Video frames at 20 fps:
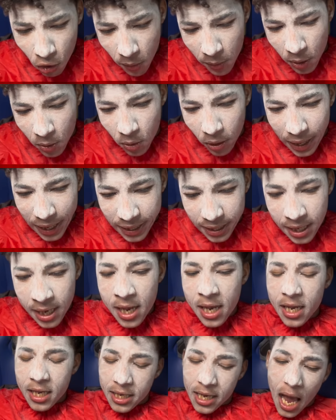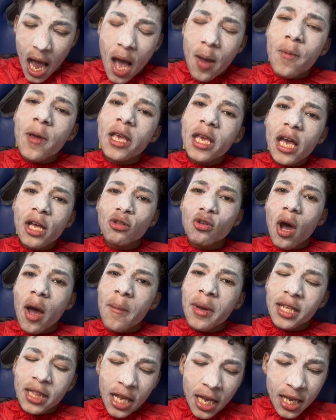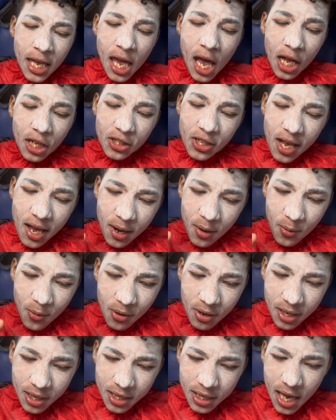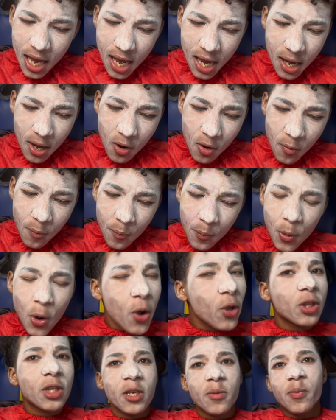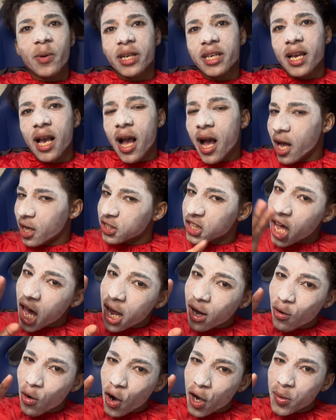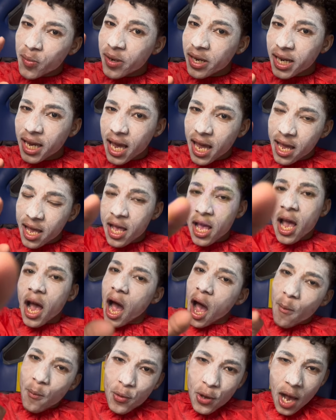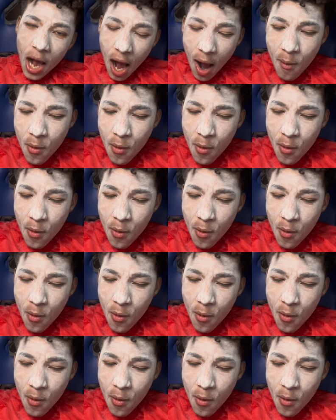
भी कलेक्ट यहाँ भी ये तो हमें देंगे हजार कोइन ये लो बहुत ही बढ़िया हजार कोइन मिल गए अभी आप